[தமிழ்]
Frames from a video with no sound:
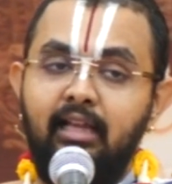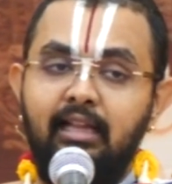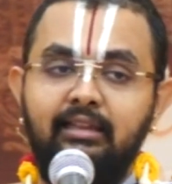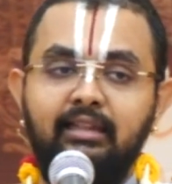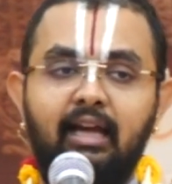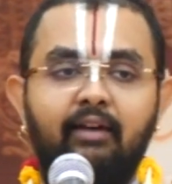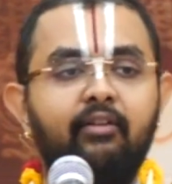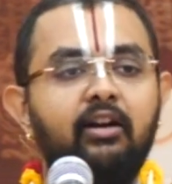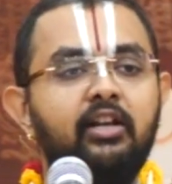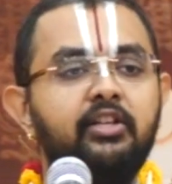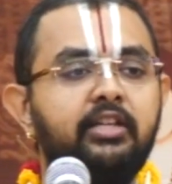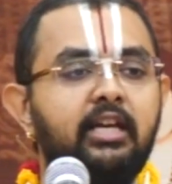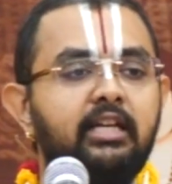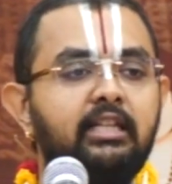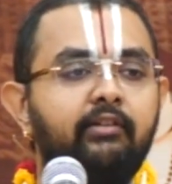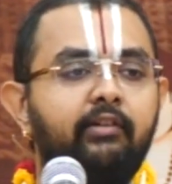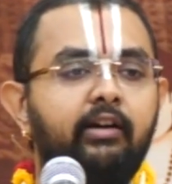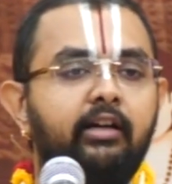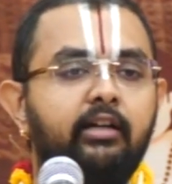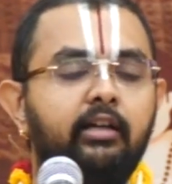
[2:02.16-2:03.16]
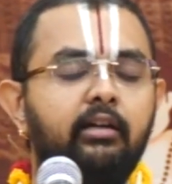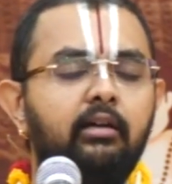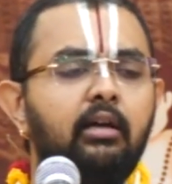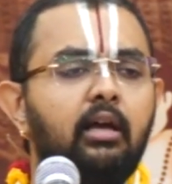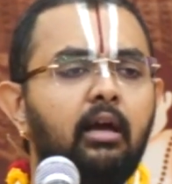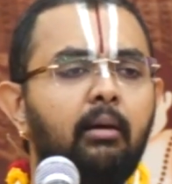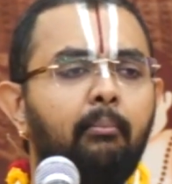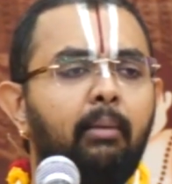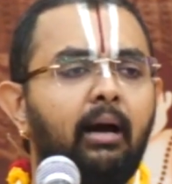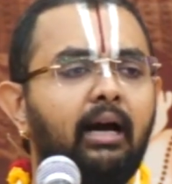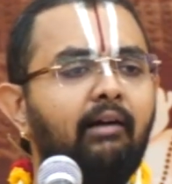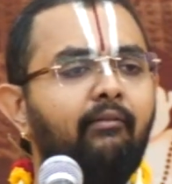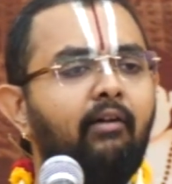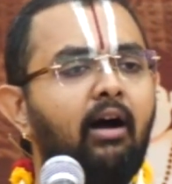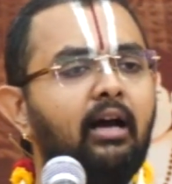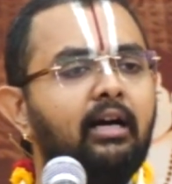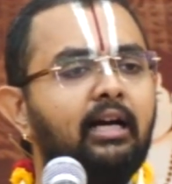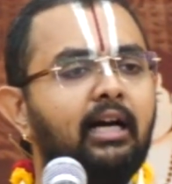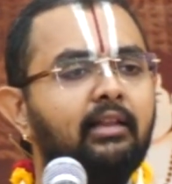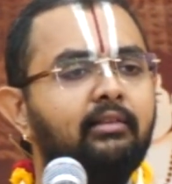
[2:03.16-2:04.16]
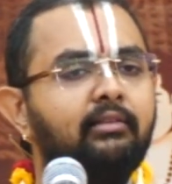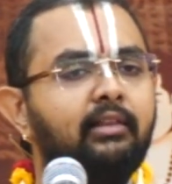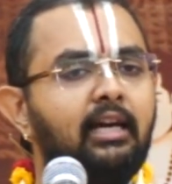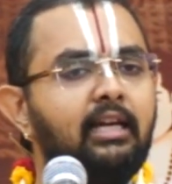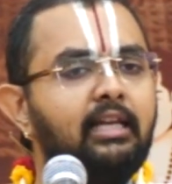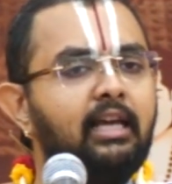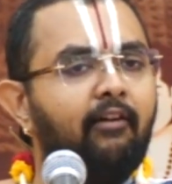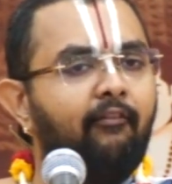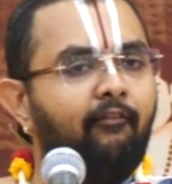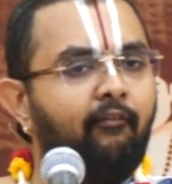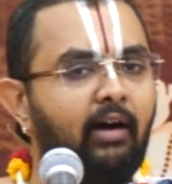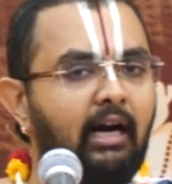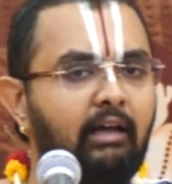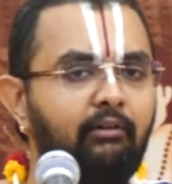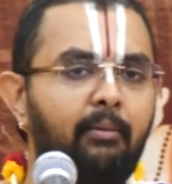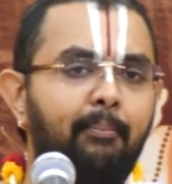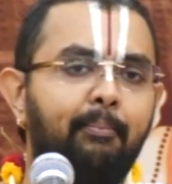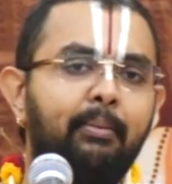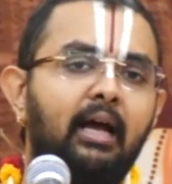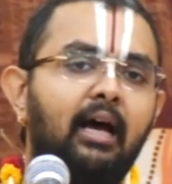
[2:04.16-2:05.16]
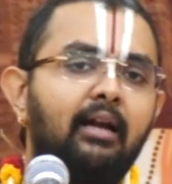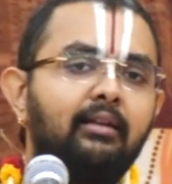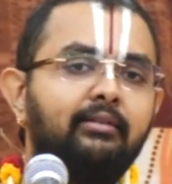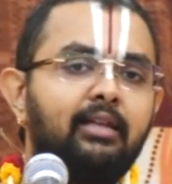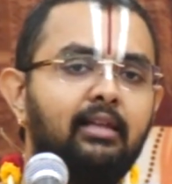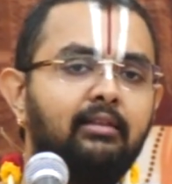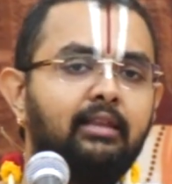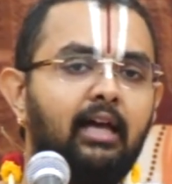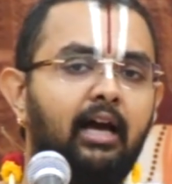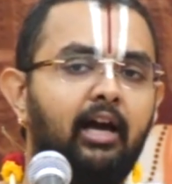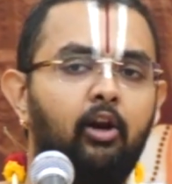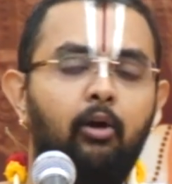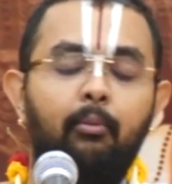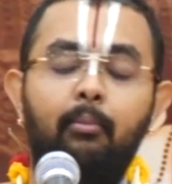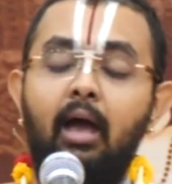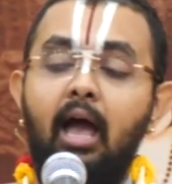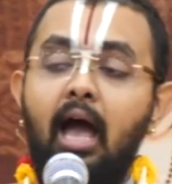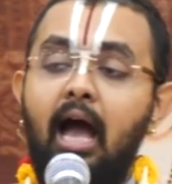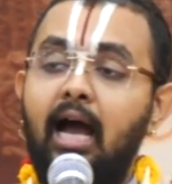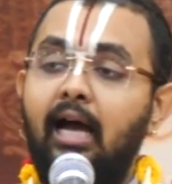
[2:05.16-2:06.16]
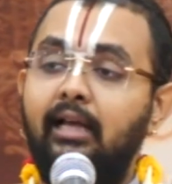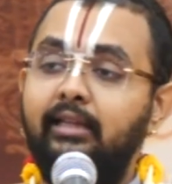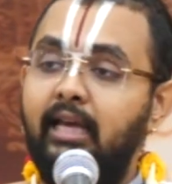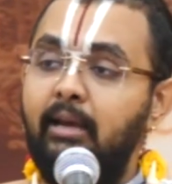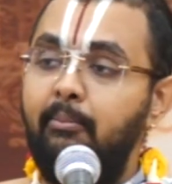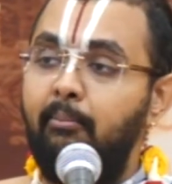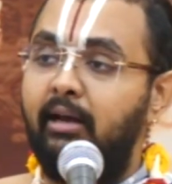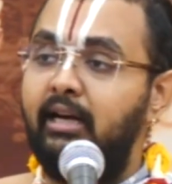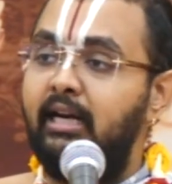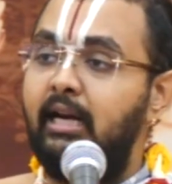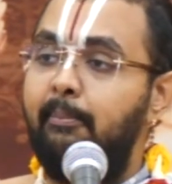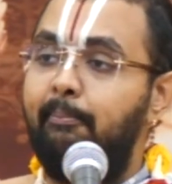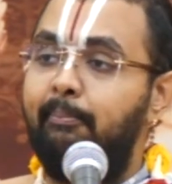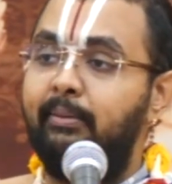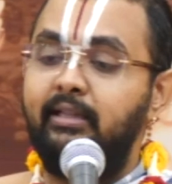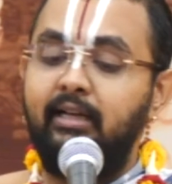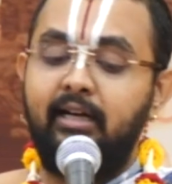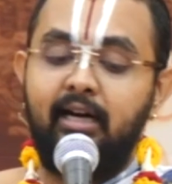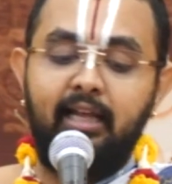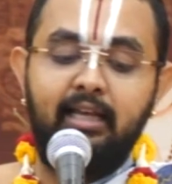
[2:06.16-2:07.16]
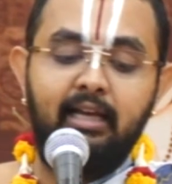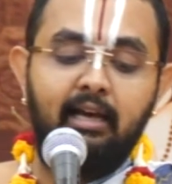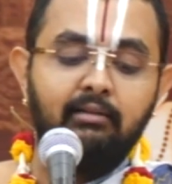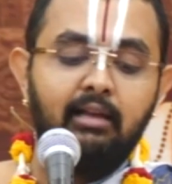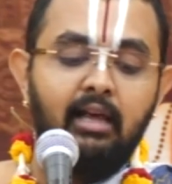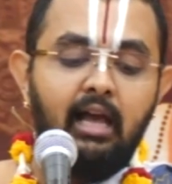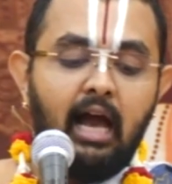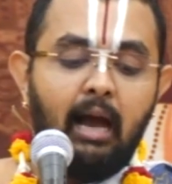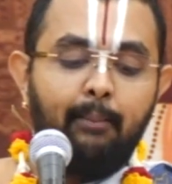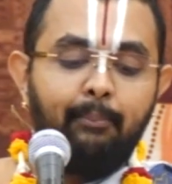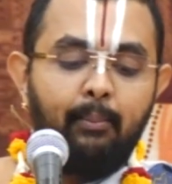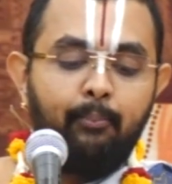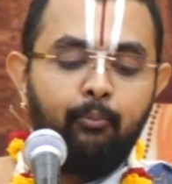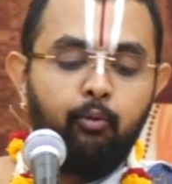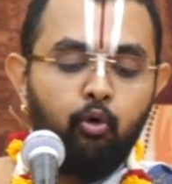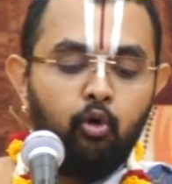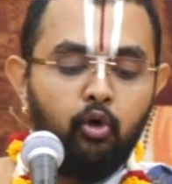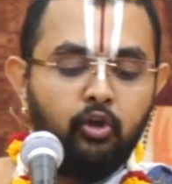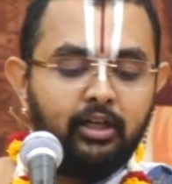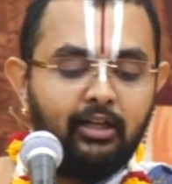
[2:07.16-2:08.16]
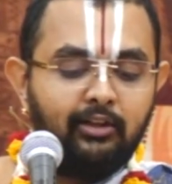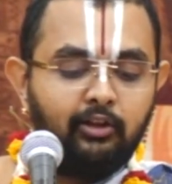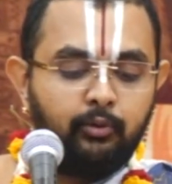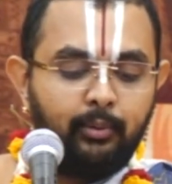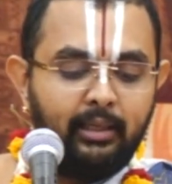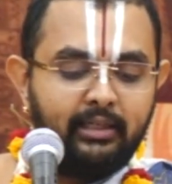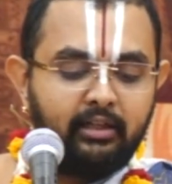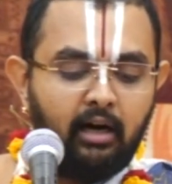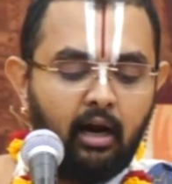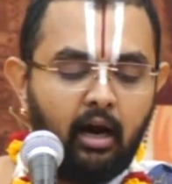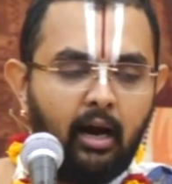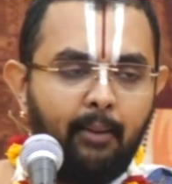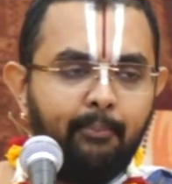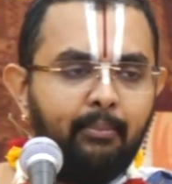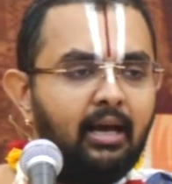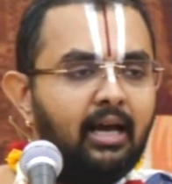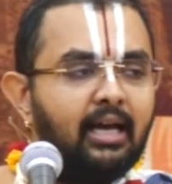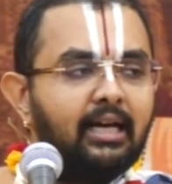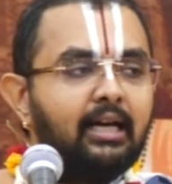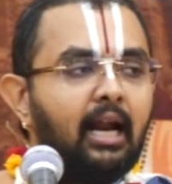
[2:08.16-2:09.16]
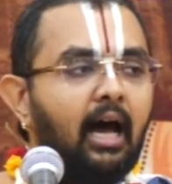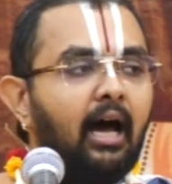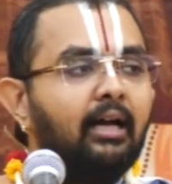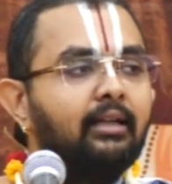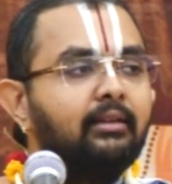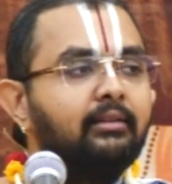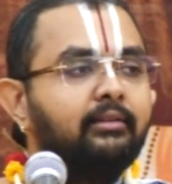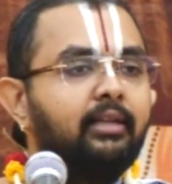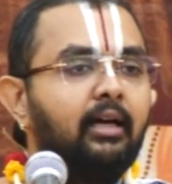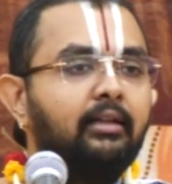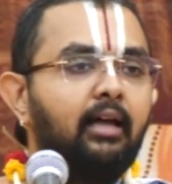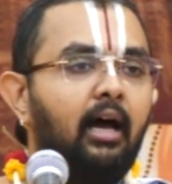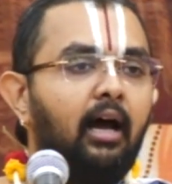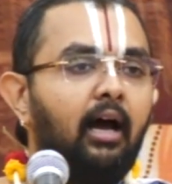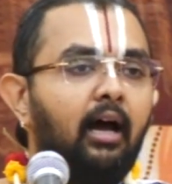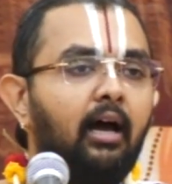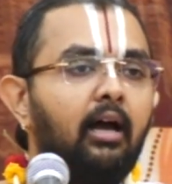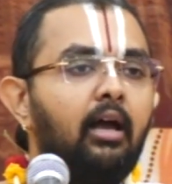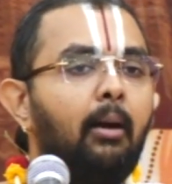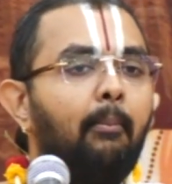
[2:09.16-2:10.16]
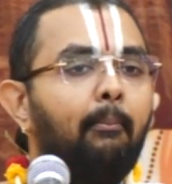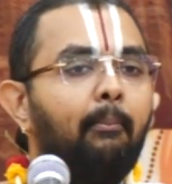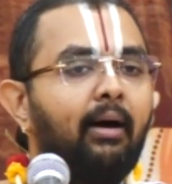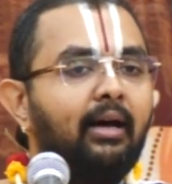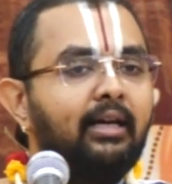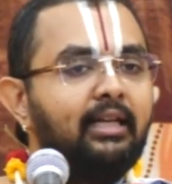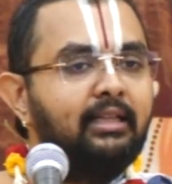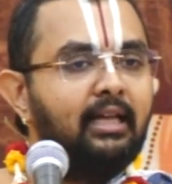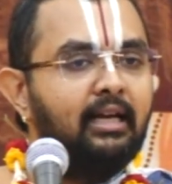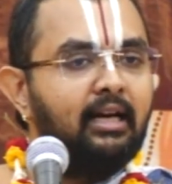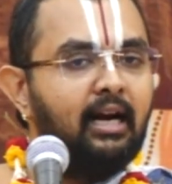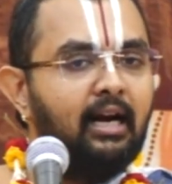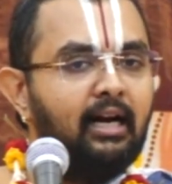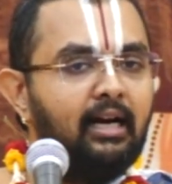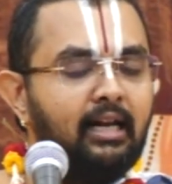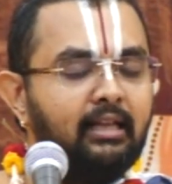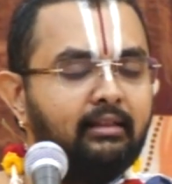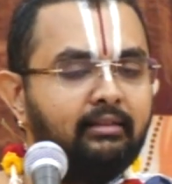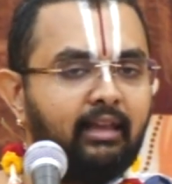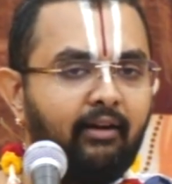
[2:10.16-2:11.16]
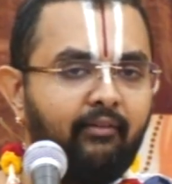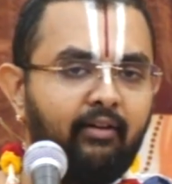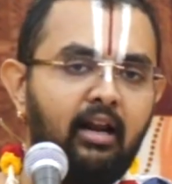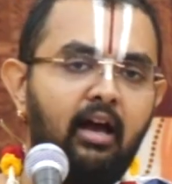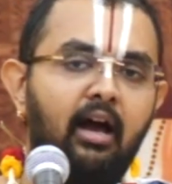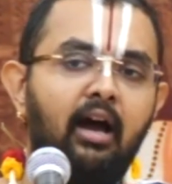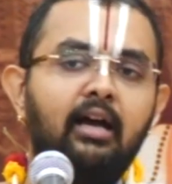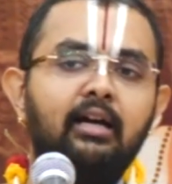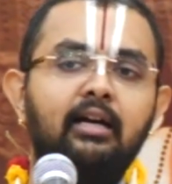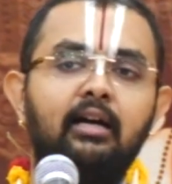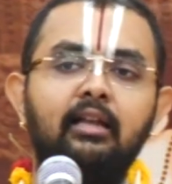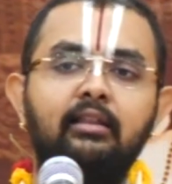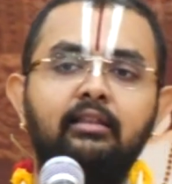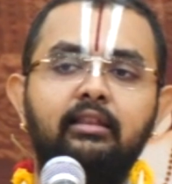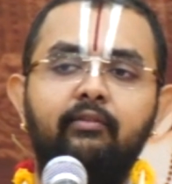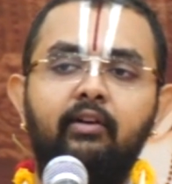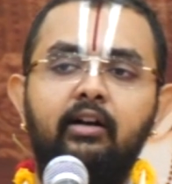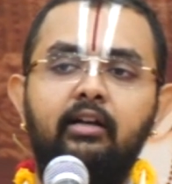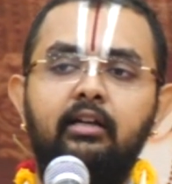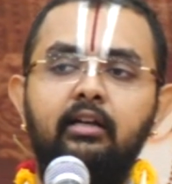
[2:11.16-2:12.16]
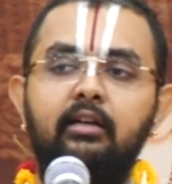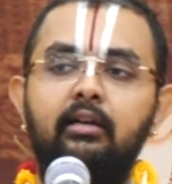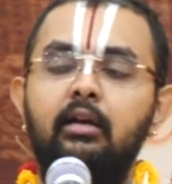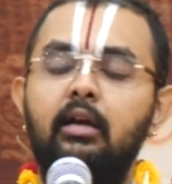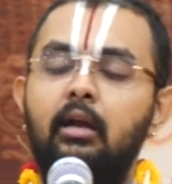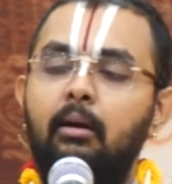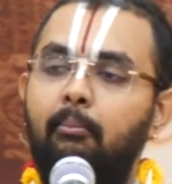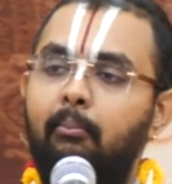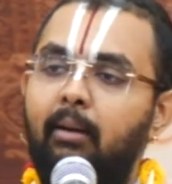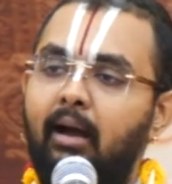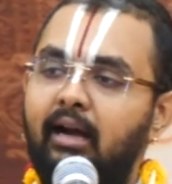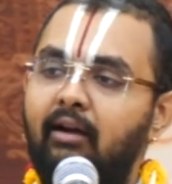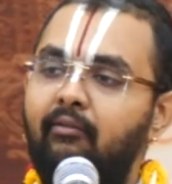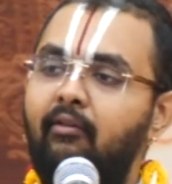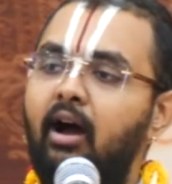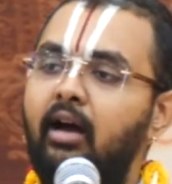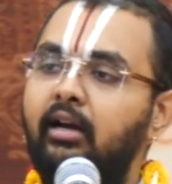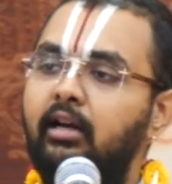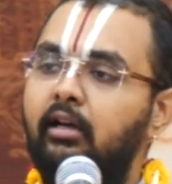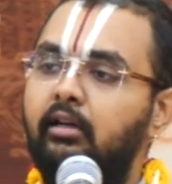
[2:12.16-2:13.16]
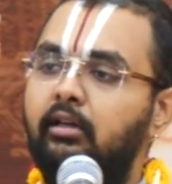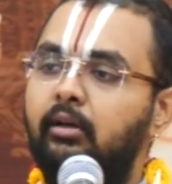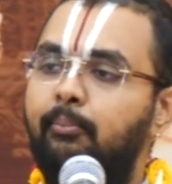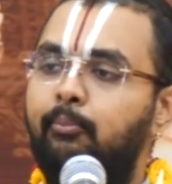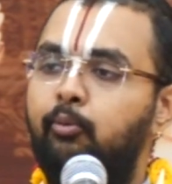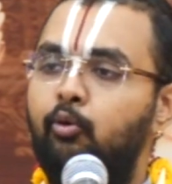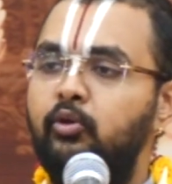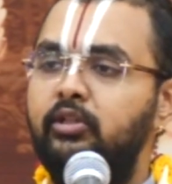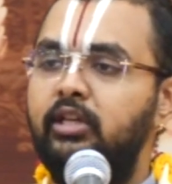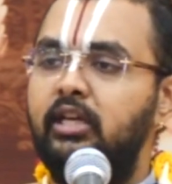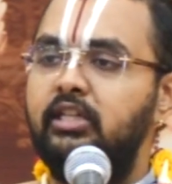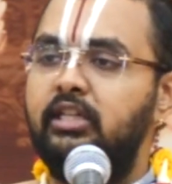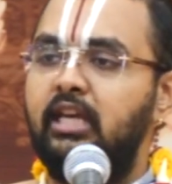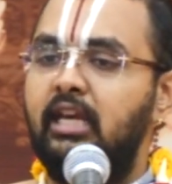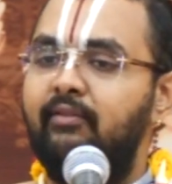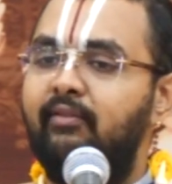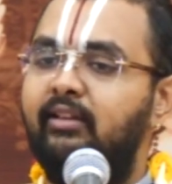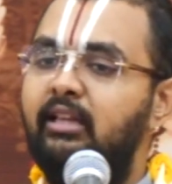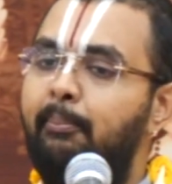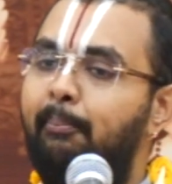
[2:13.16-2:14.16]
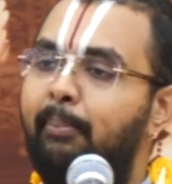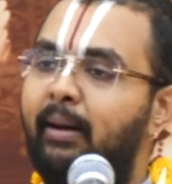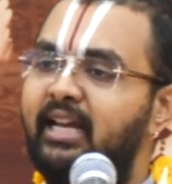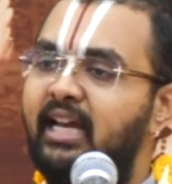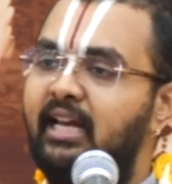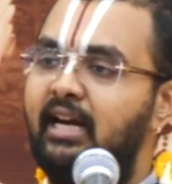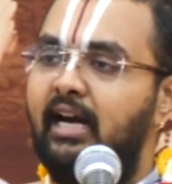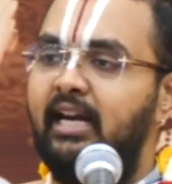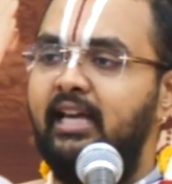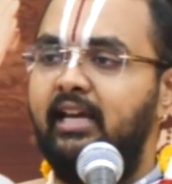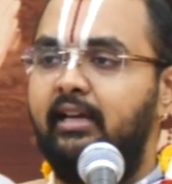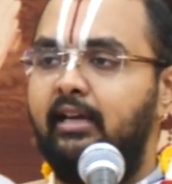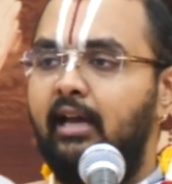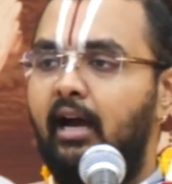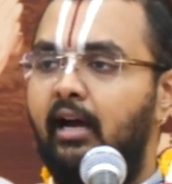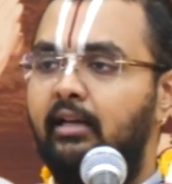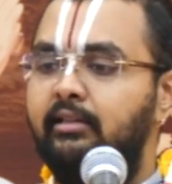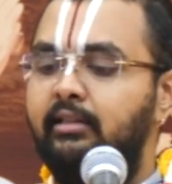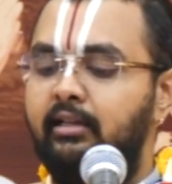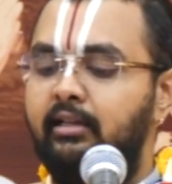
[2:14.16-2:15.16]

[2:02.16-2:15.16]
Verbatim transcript: தவறு செய்துவிட்டு பகவானிடத்தில் எவ்வளவு பிரார்த்தித்தாலும் அதை மன்னிப்பது கிடையாது அப்ப புருஷத்விஷாம் நார்த்ததா மனிதர்களை தவறாக நடத்திவிட்டு பகவானுக்கு பூஜை செய்வது பயன் அளிக்காது